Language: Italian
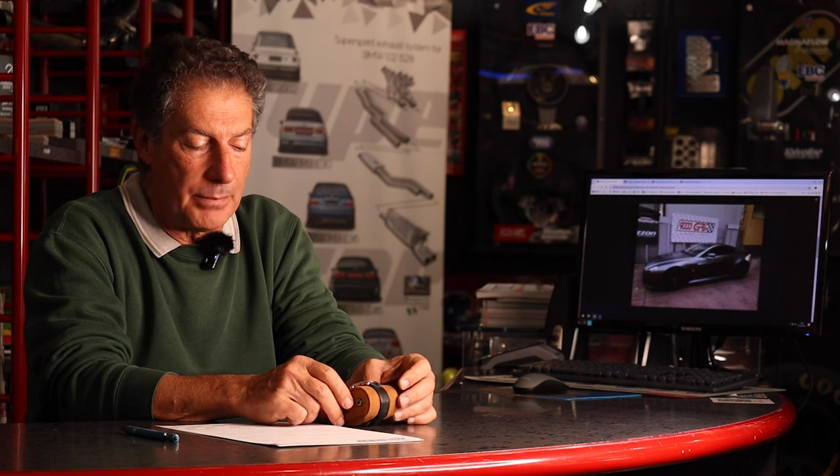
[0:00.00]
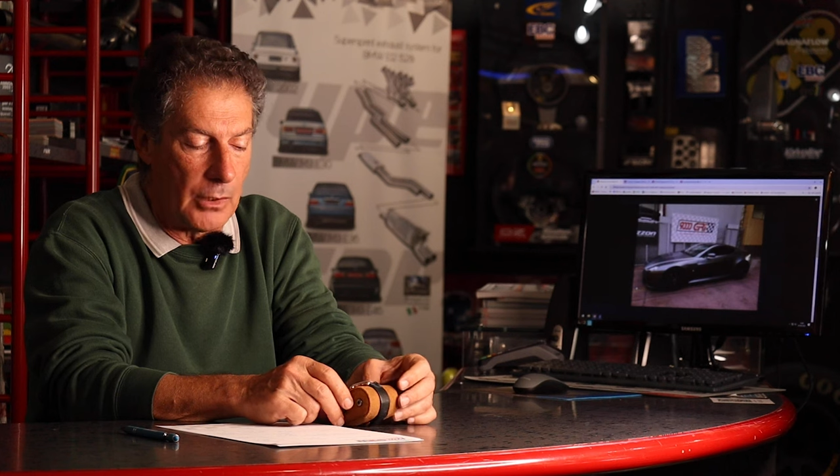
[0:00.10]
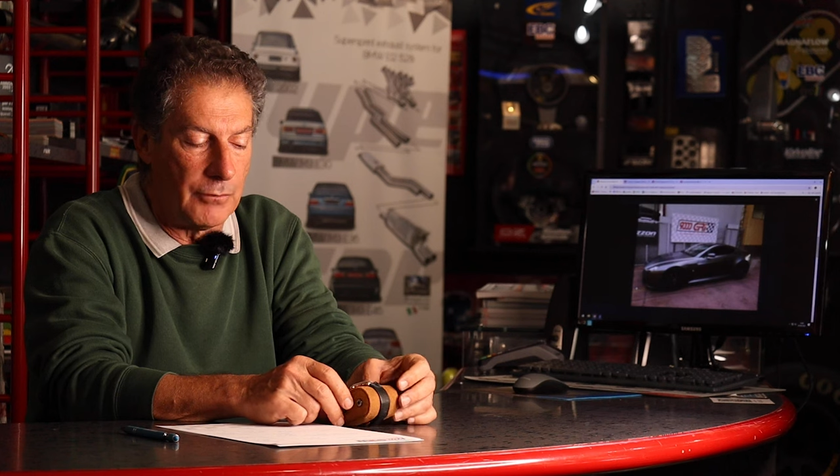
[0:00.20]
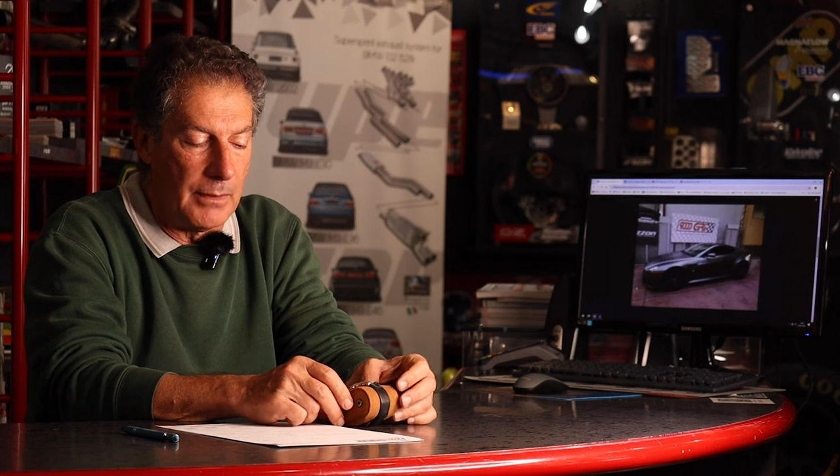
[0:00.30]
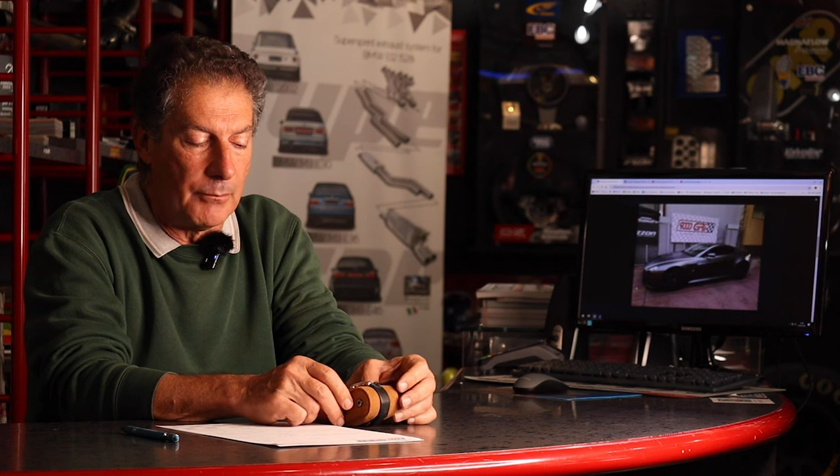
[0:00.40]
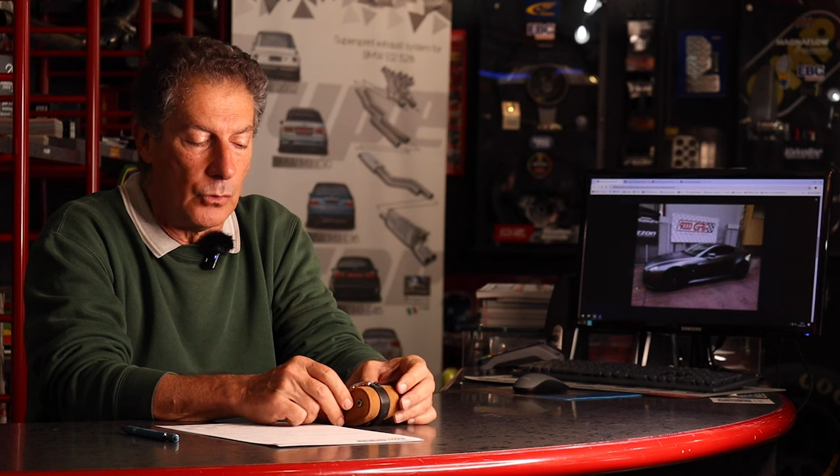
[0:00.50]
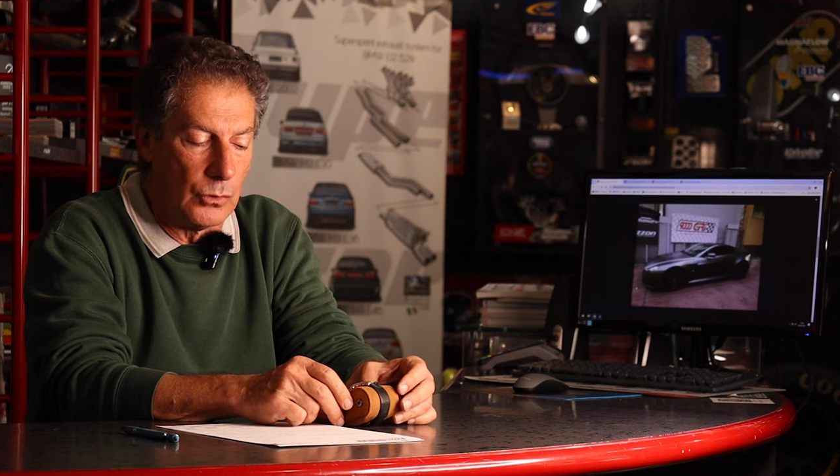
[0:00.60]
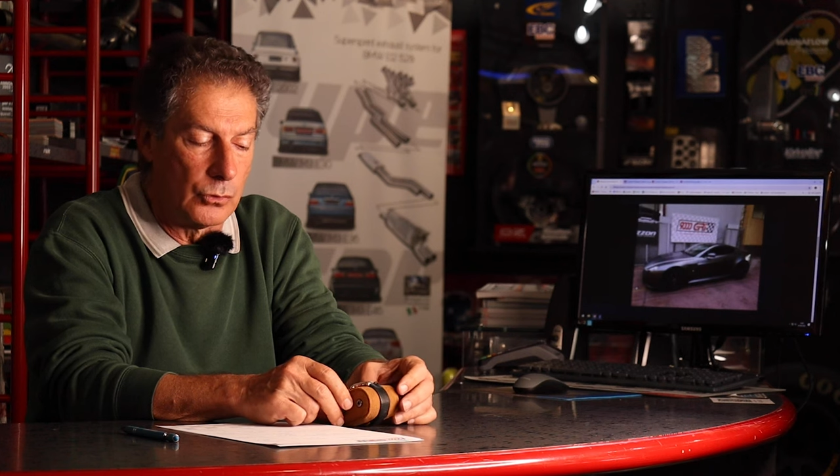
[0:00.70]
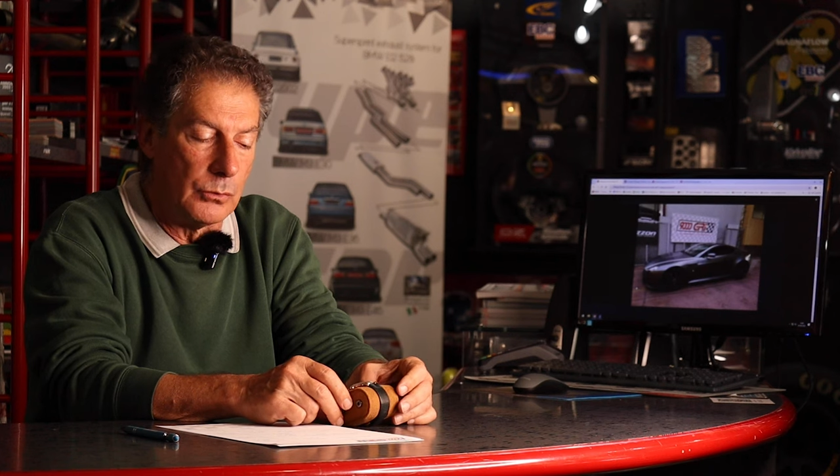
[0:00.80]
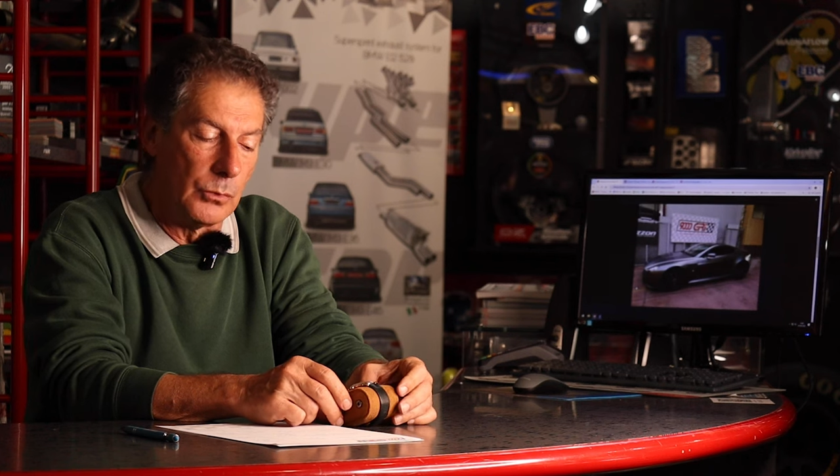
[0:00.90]
però fa
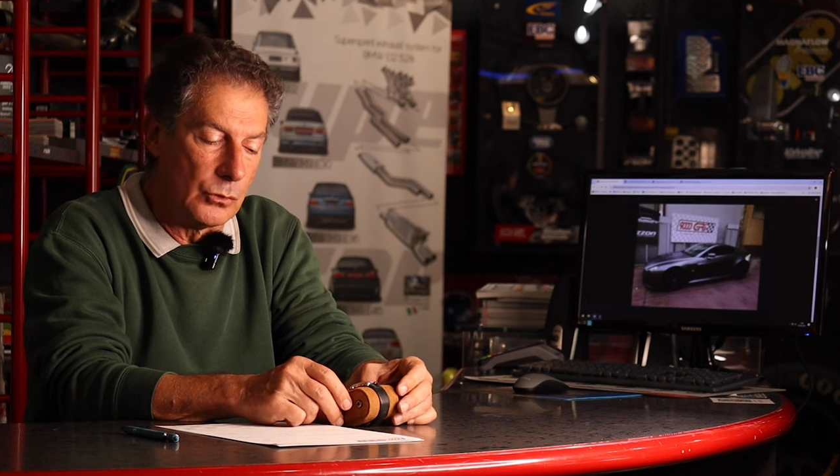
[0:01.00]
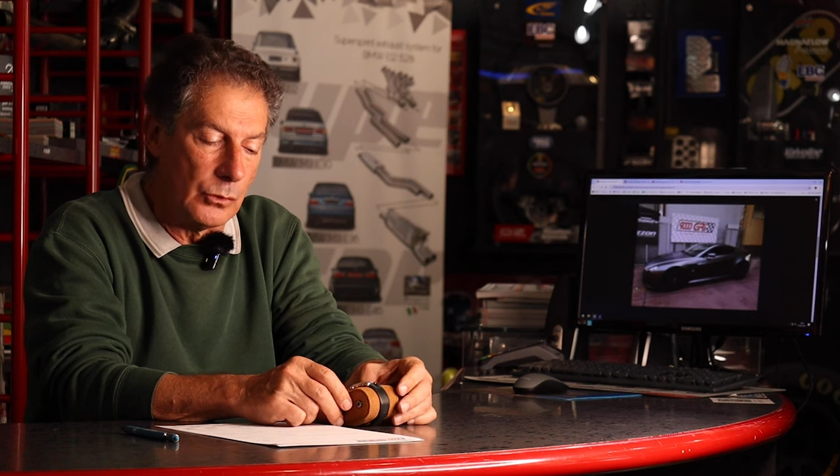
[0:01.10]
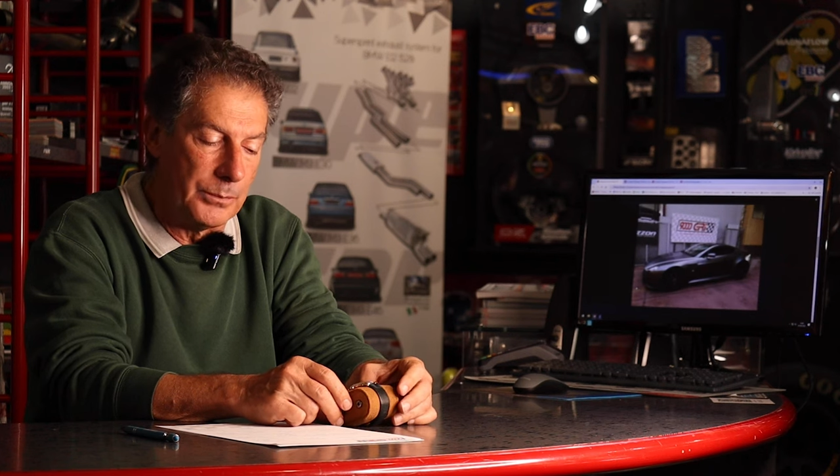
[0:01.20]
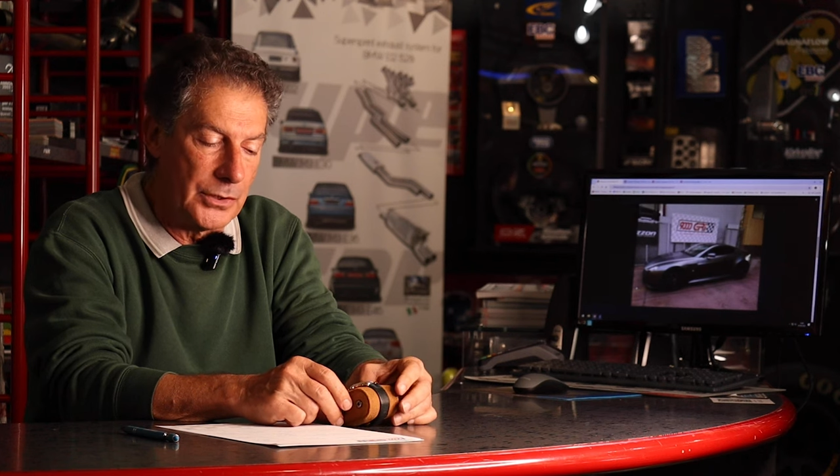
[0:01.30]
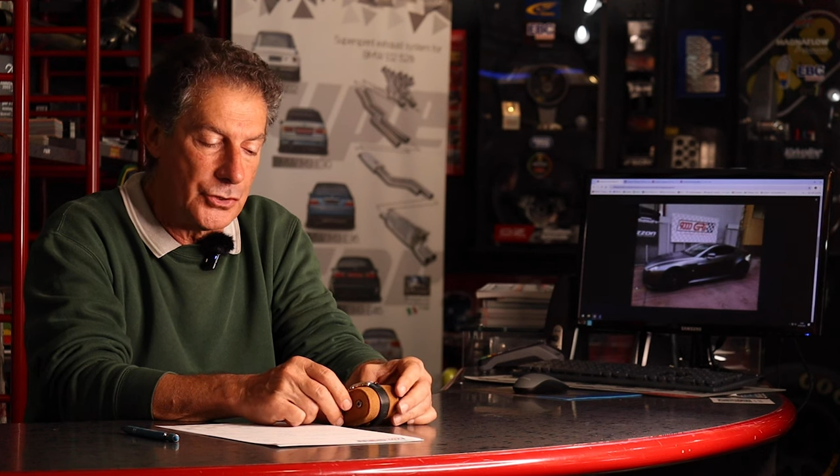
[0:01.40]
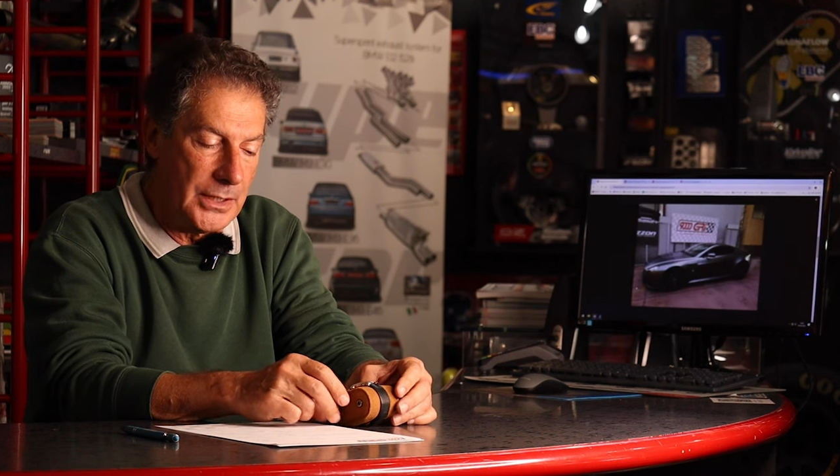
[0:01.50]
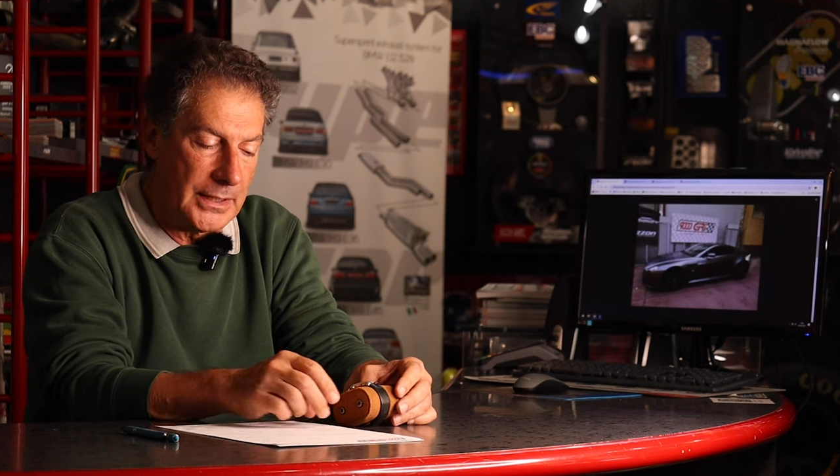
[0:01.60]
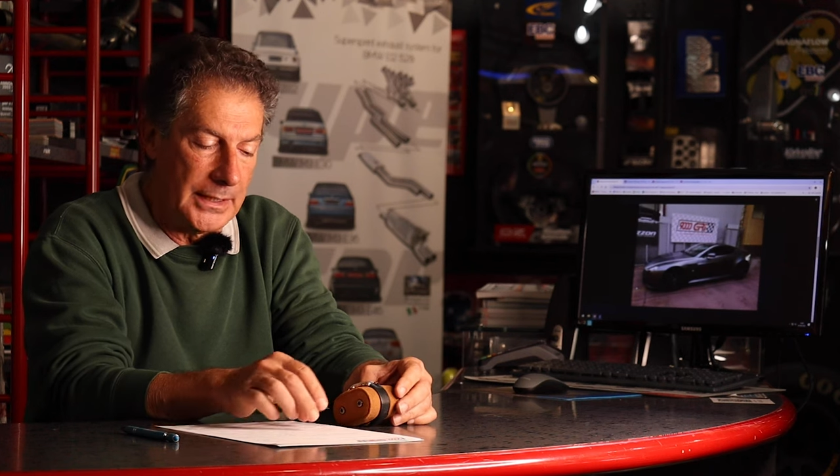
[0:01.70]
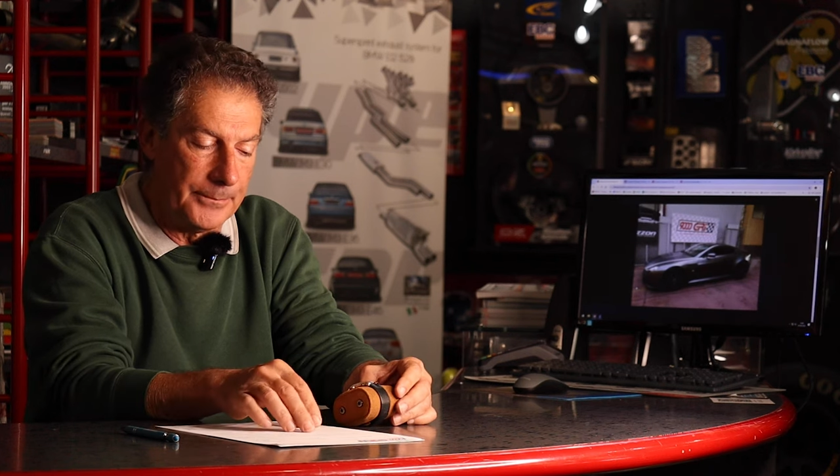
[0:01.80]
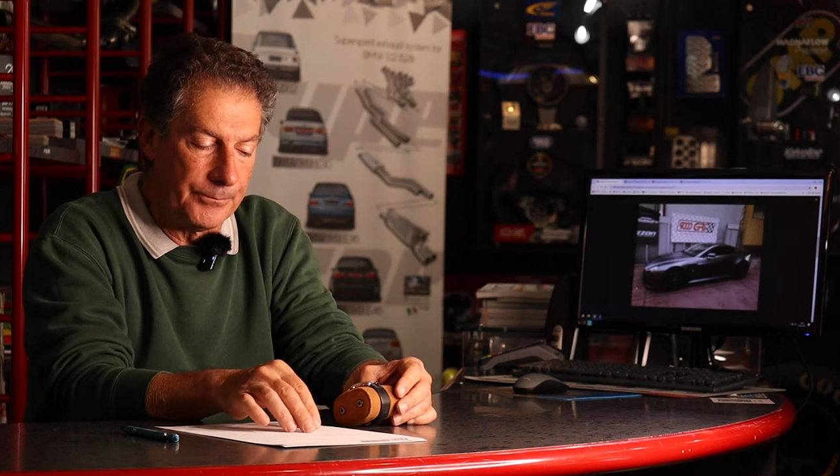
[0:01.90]
molto molto
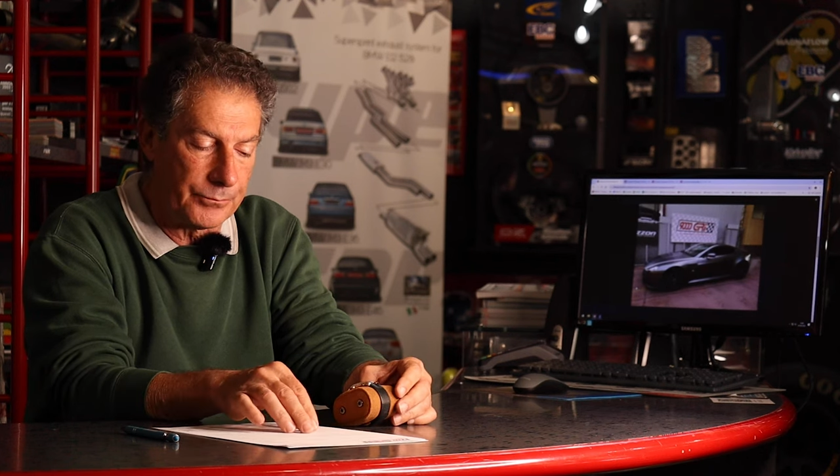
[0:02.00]
piacere